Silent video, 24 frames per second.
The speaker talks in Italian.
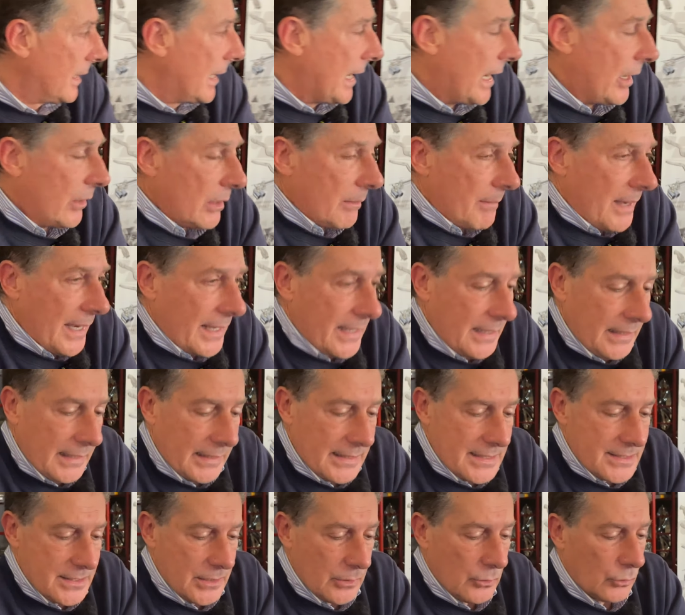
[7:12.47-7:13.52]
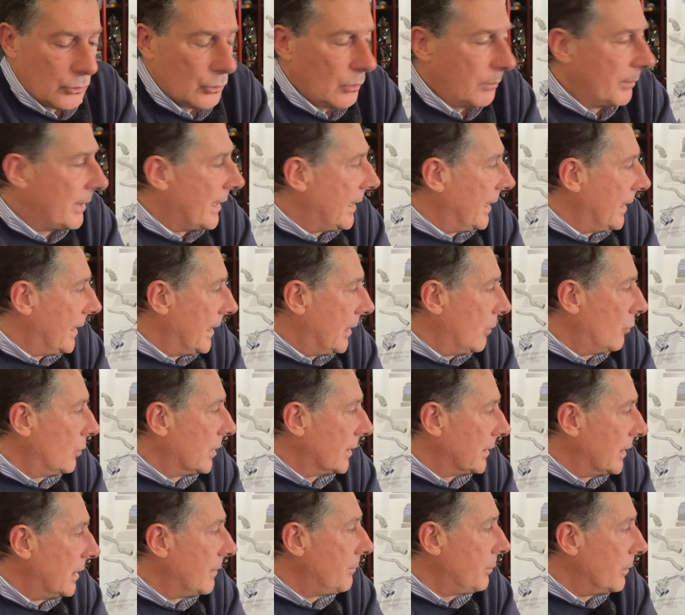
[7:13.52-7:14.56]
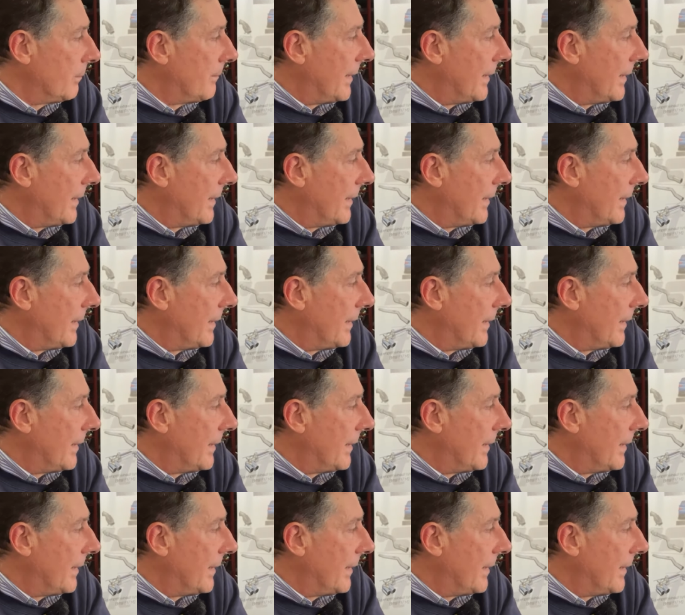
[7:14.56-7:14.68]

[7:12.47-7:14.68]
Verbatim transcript: È una macchina che secondo me è una delle più